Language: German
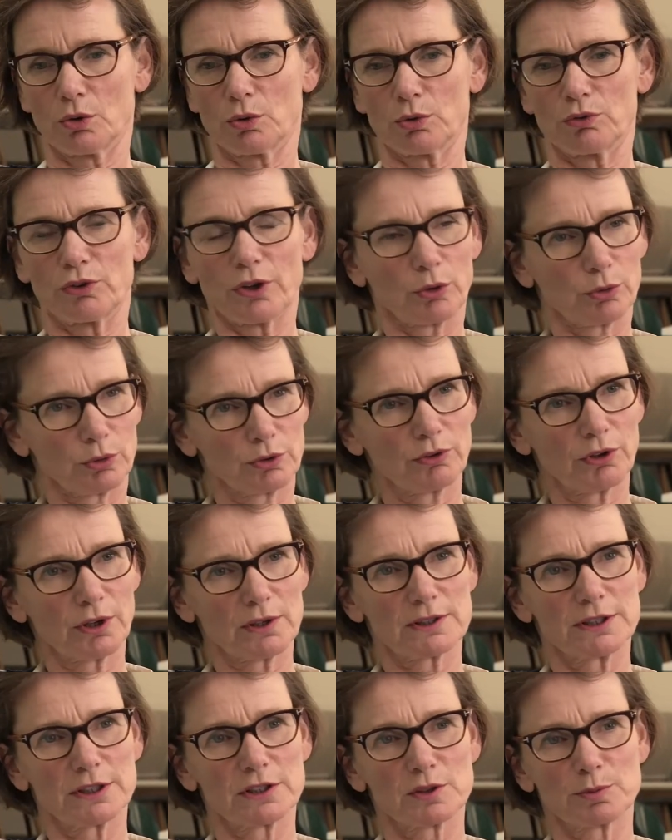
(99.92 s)
Unser
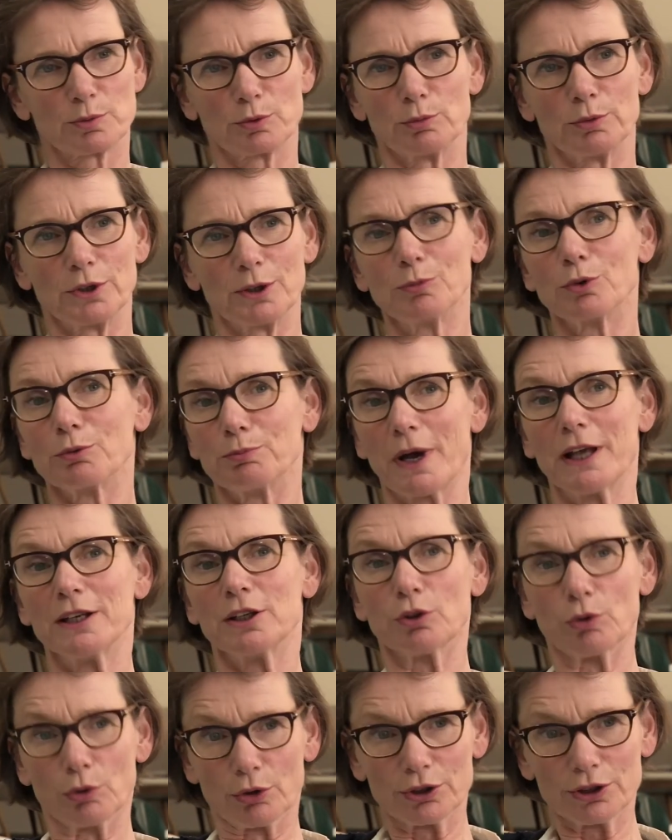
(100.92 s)
grundsätzliches Problem und
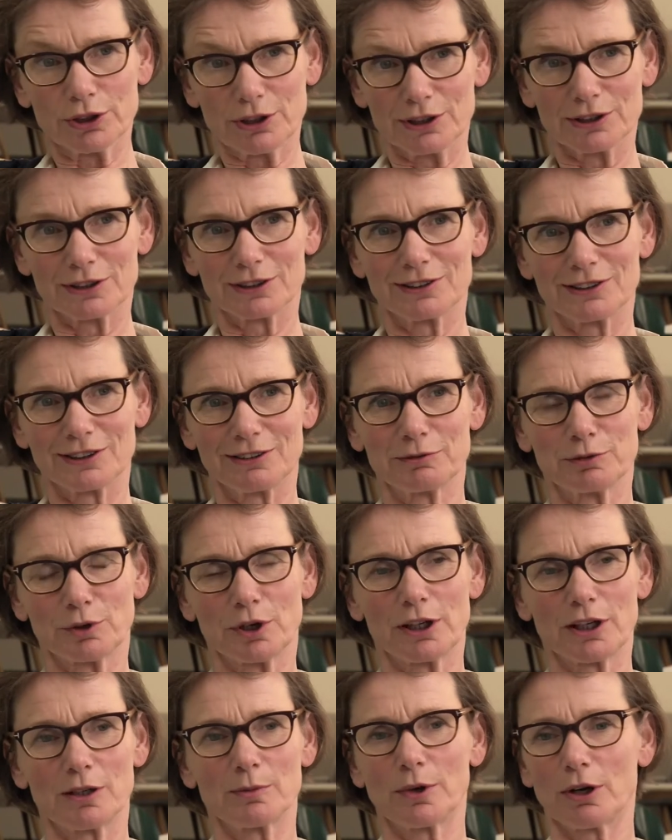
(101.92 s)
meine Neugier, die
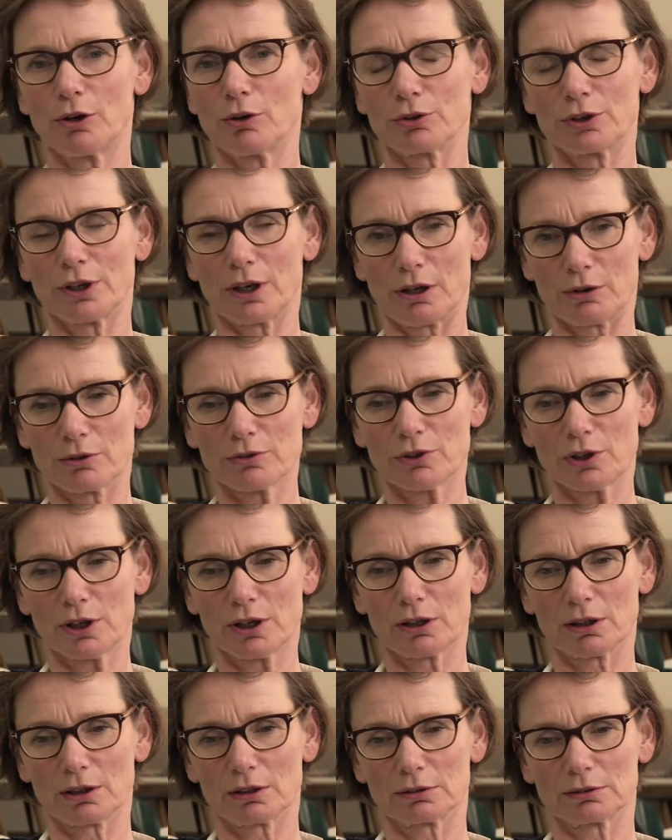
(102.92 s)
vor allem auch
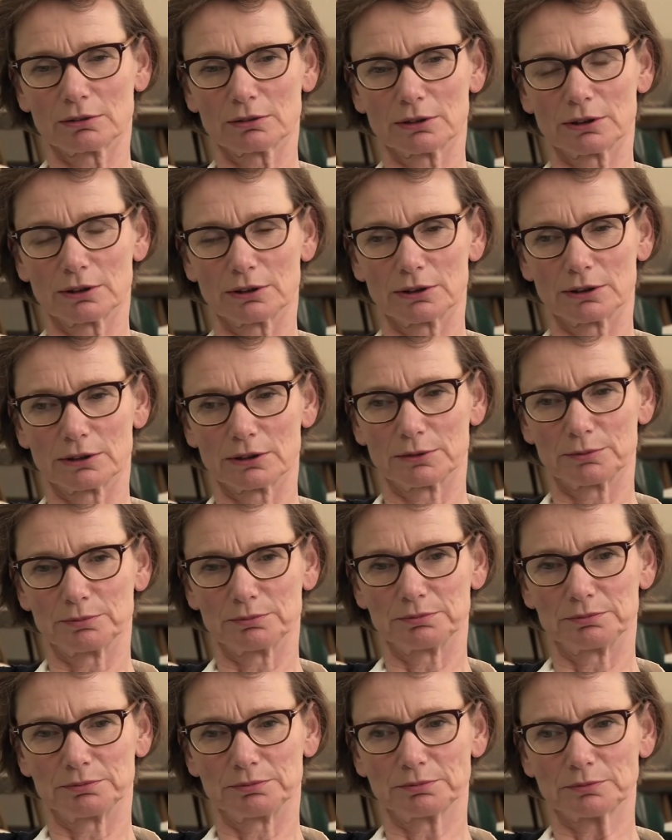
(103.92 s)
ausging
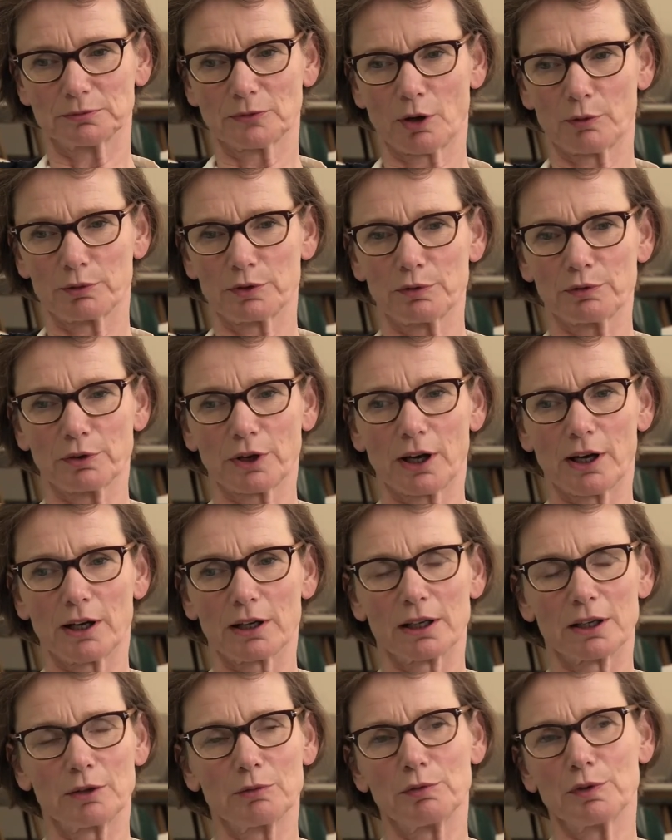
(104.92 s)
ähm, auf die
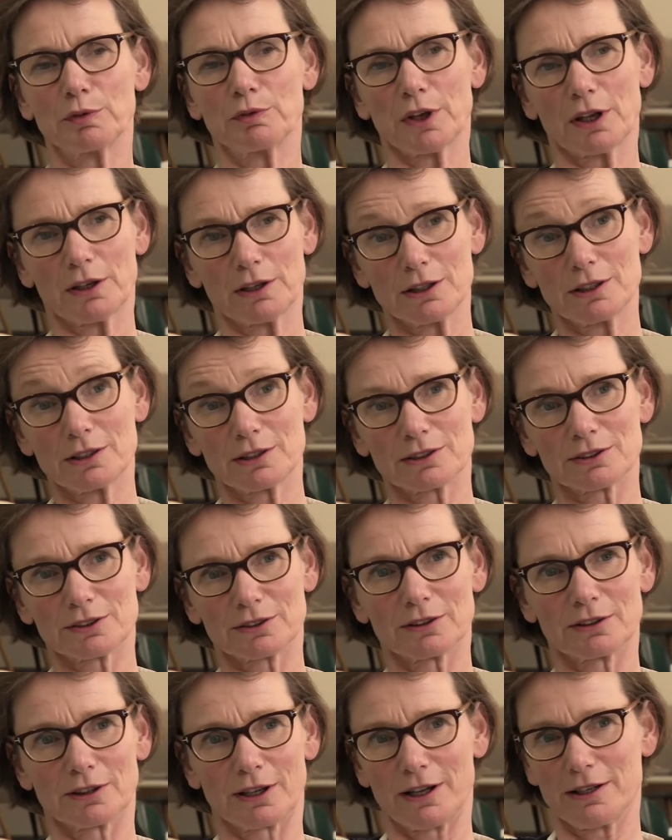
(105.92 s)
Frage, inwiefern
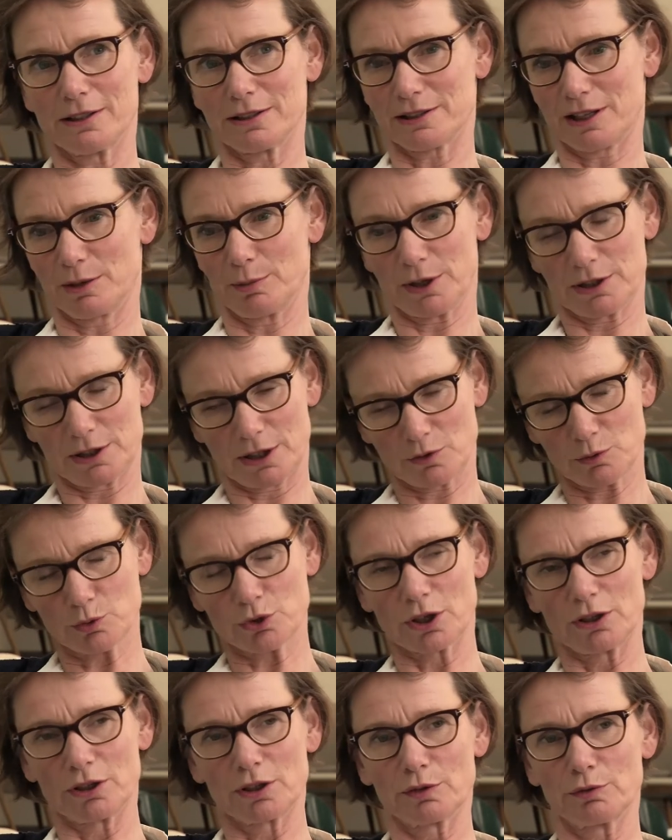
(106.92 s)
ich als jemand, der
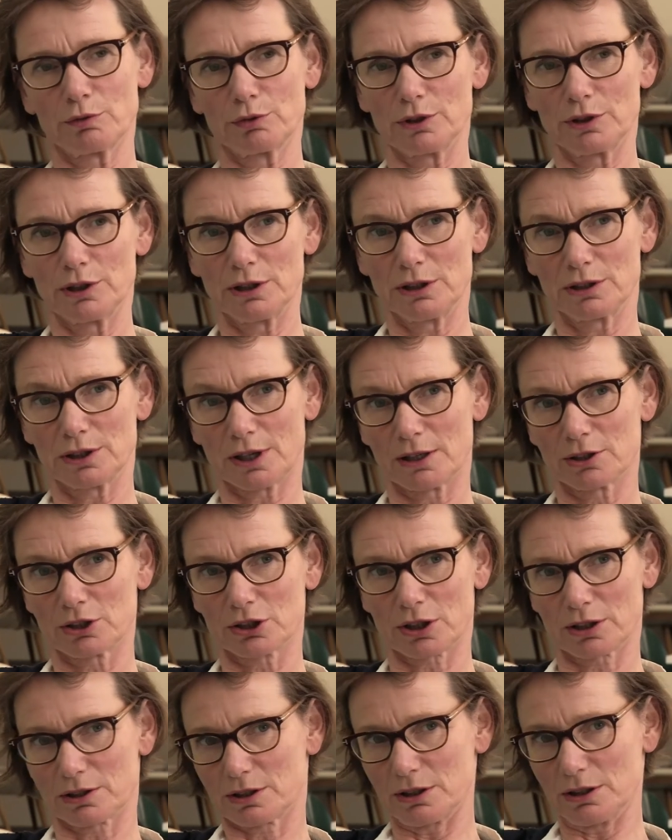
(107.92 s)
zuständig ist für die digitale
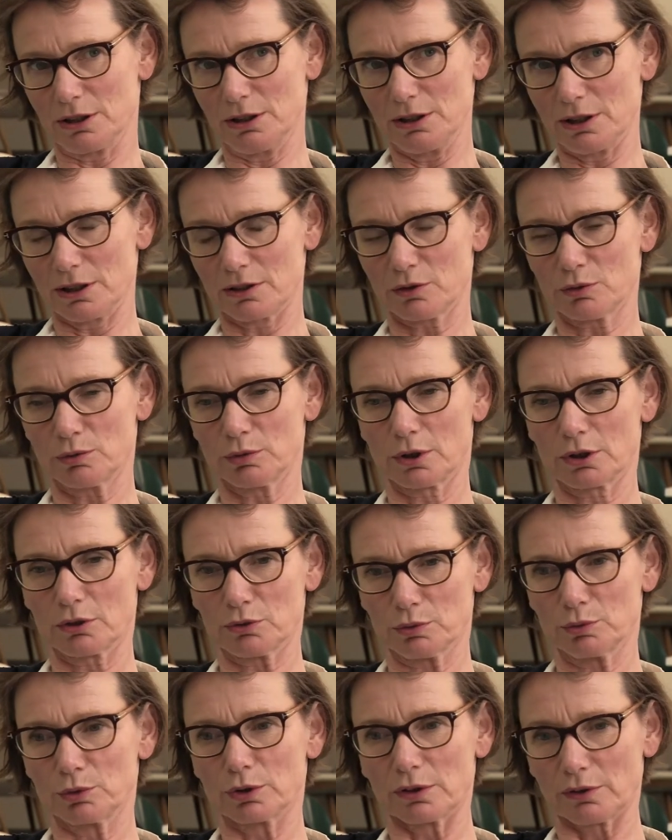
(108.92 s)
Strategie, als
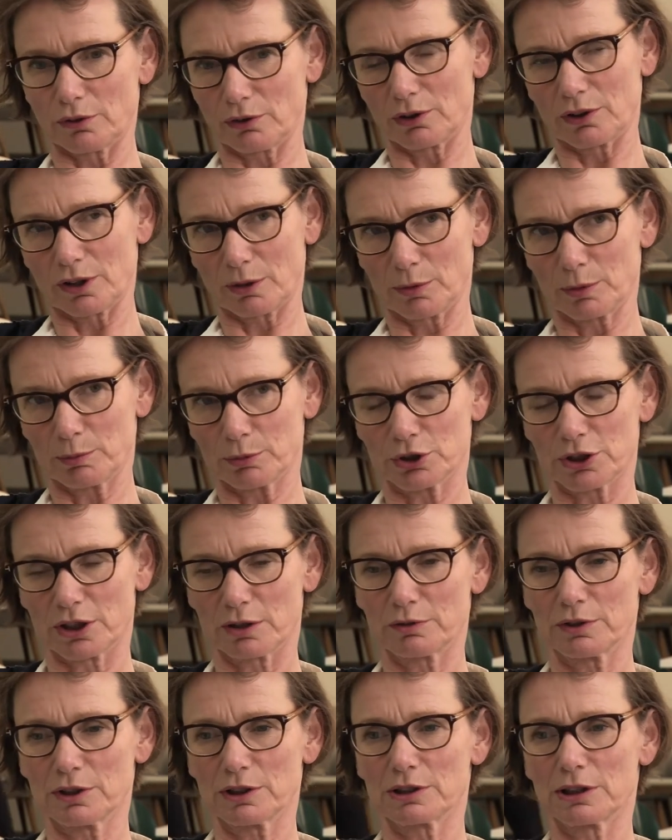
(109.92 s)
Kuratorin sich damit
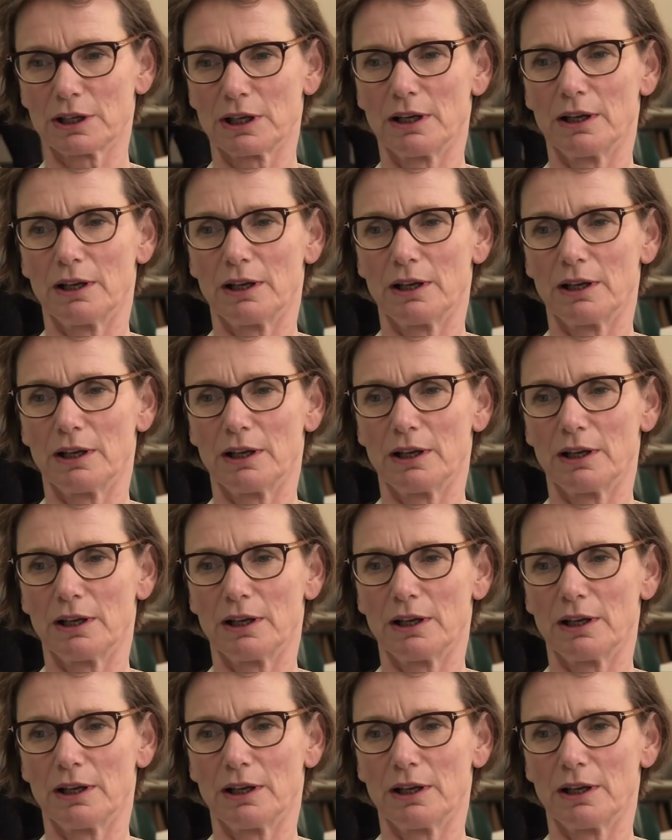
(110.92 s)
beschäftigt,